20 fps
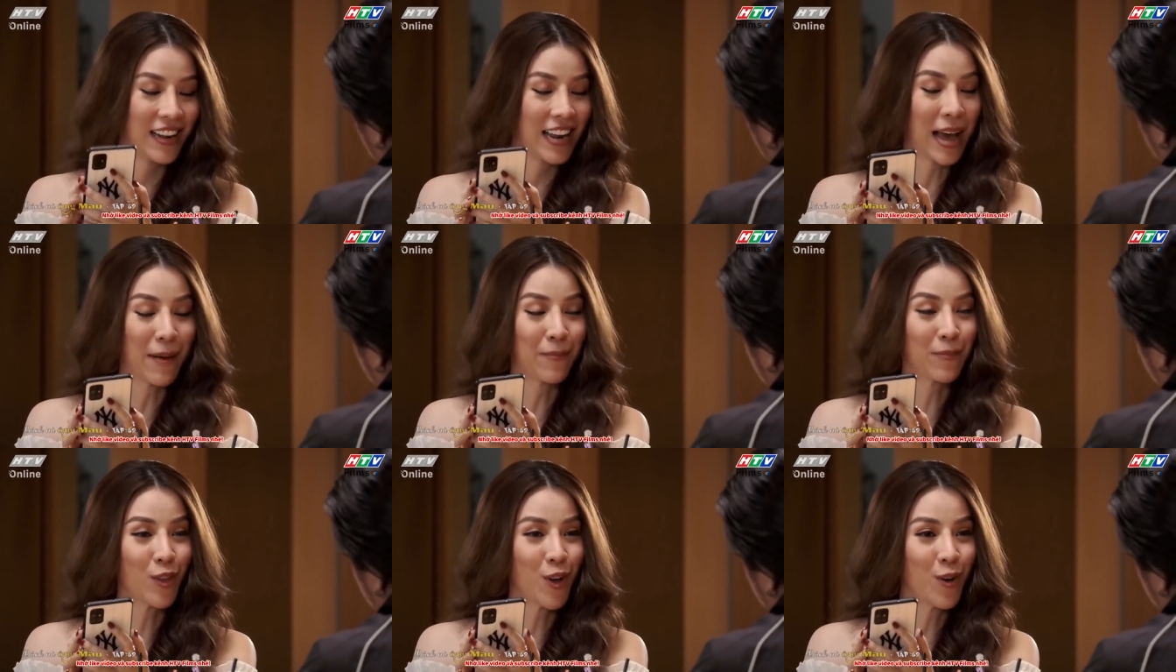
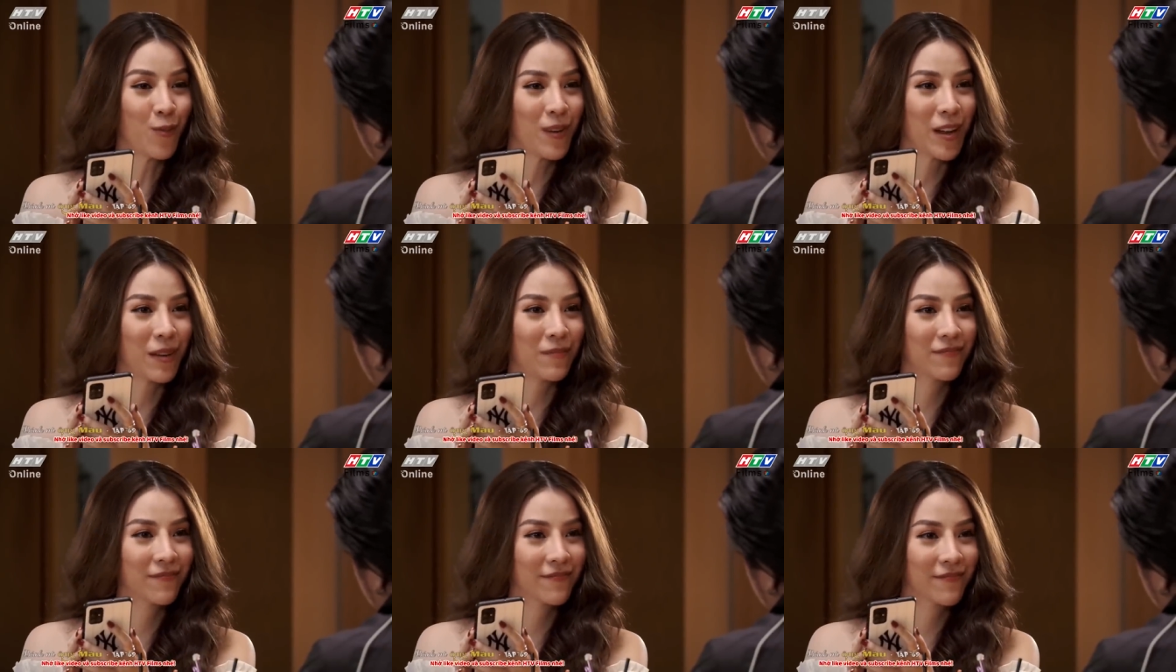làm tốt
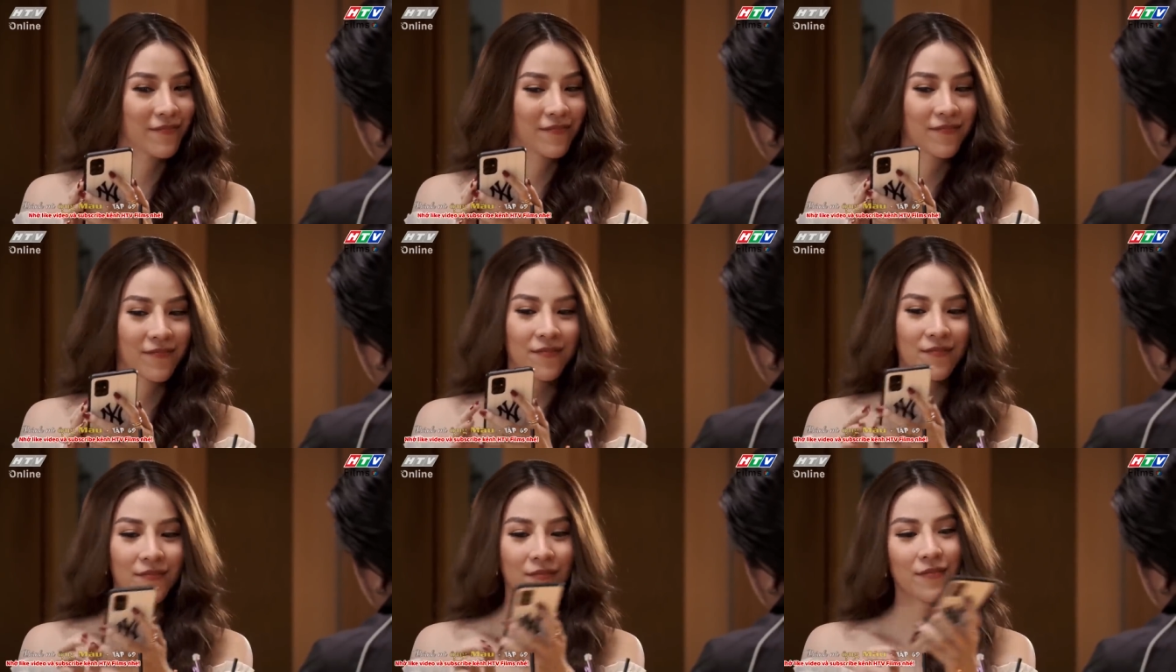lắm
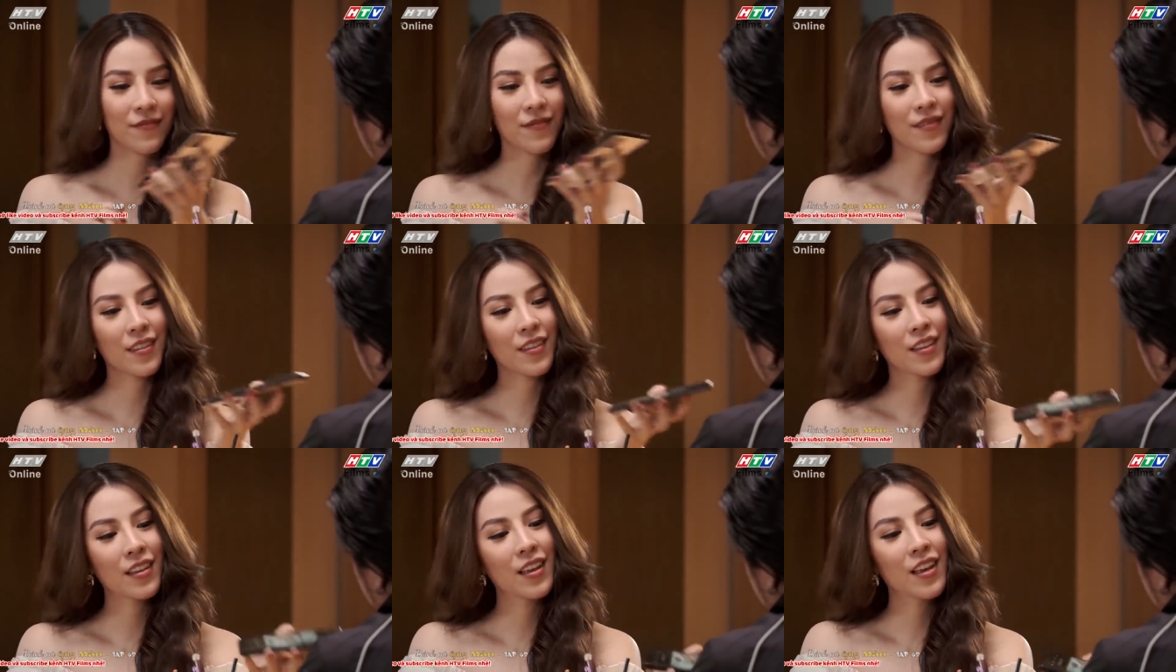
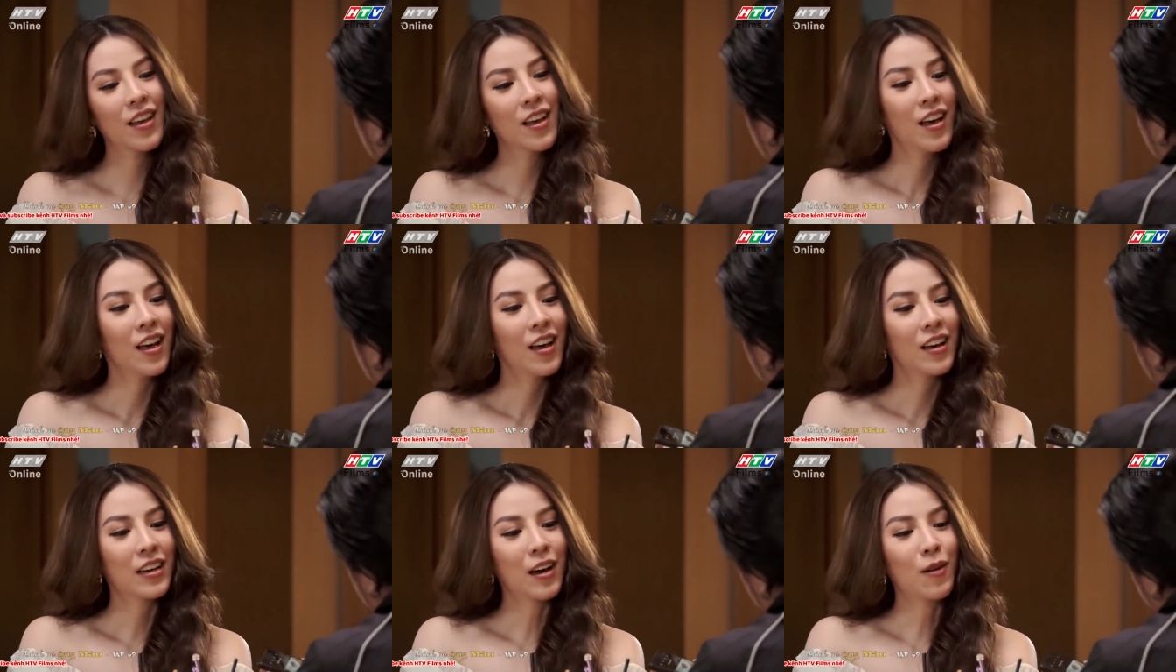
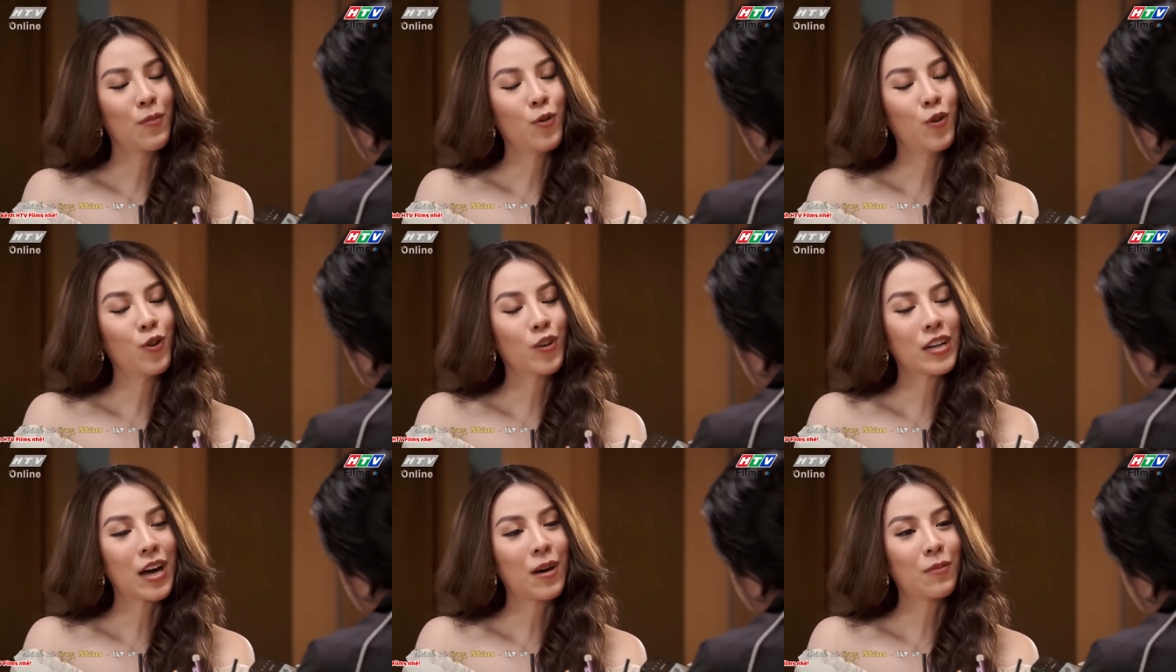không
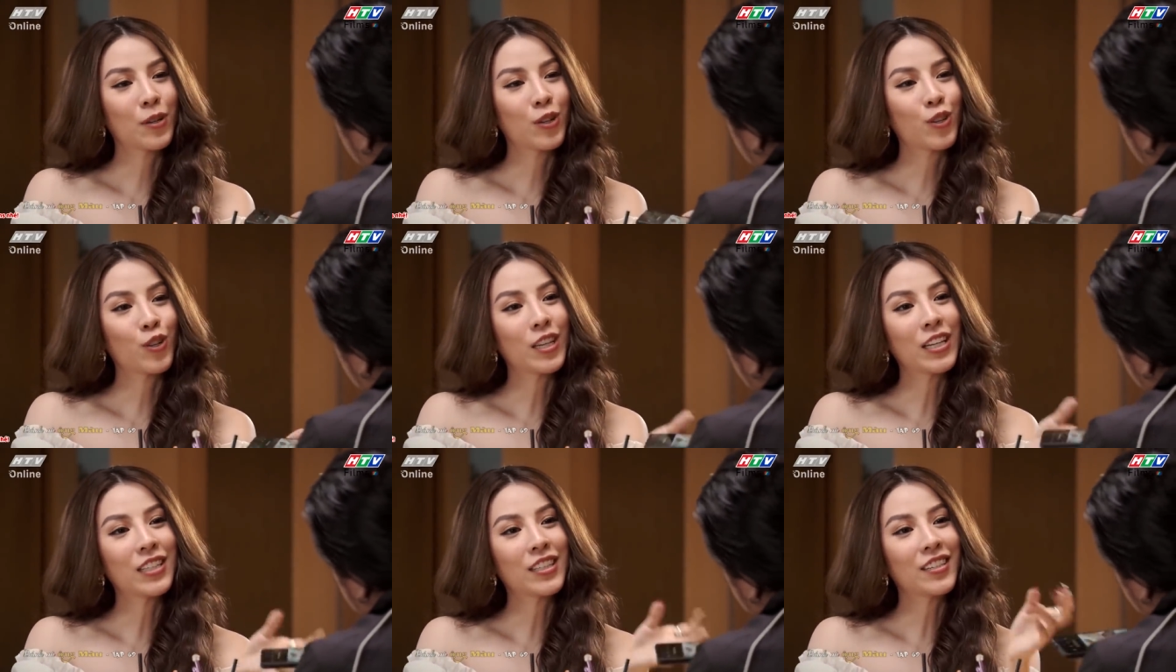uổng công là
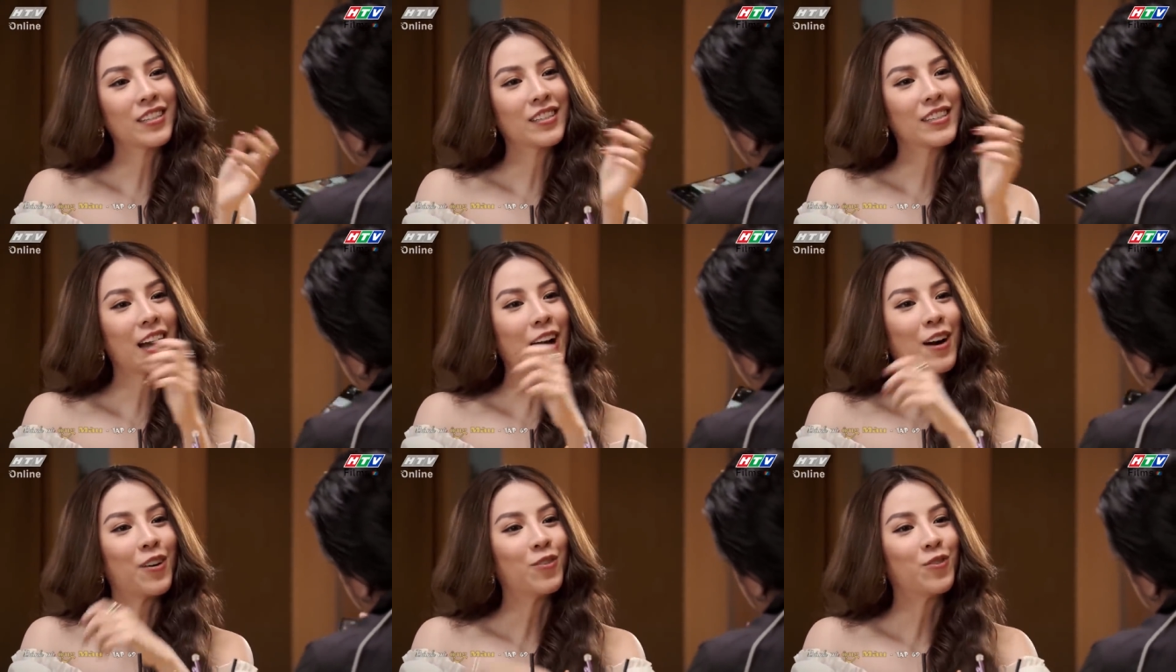tôi tin
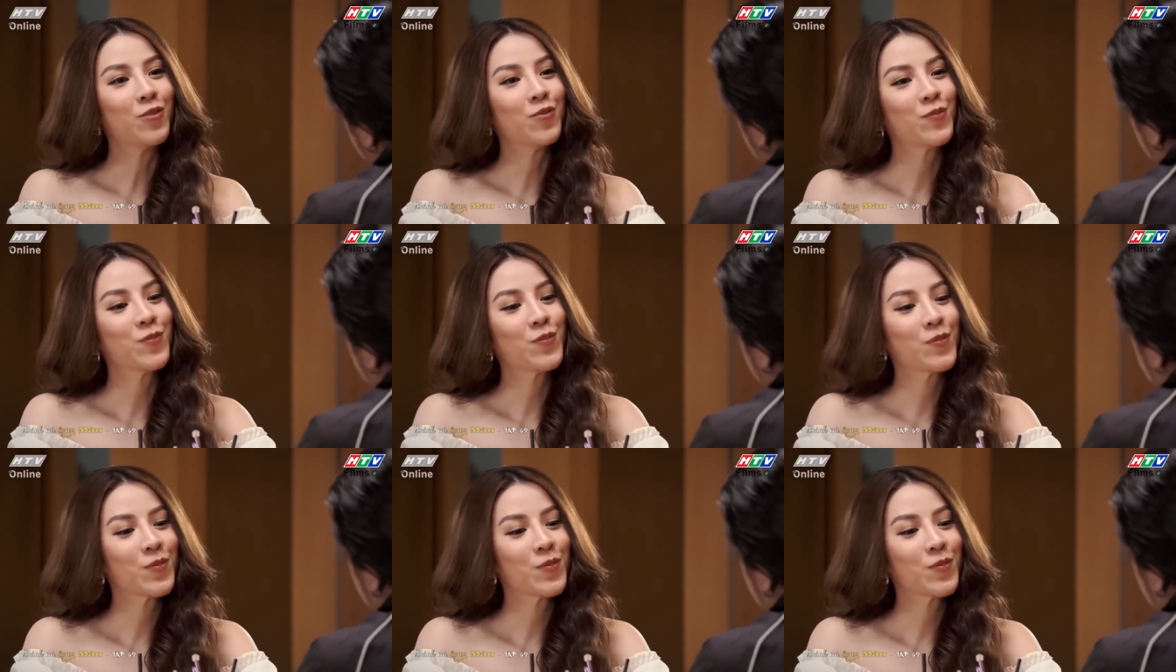tưởng cậu